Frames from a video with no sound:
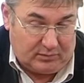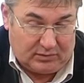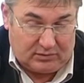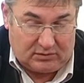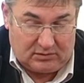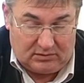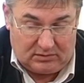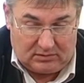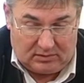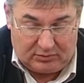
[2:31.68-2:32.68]
э,
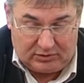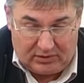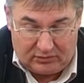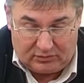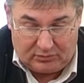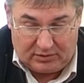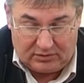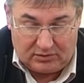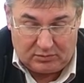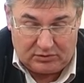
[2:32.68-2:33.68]
общаюсь, в
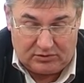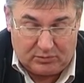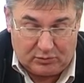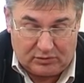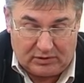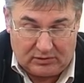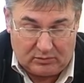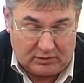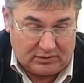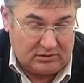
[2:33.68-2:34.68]
принципе, с
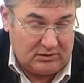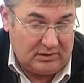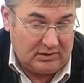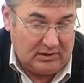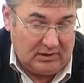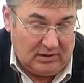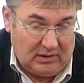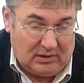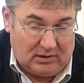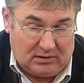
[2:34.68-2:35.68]
Чепуштановым каждый день.
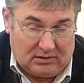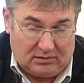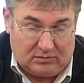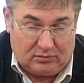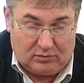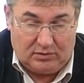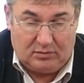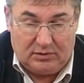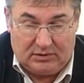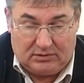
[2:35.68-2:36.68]
Вроде
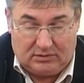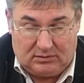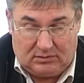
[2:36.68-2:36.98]
бы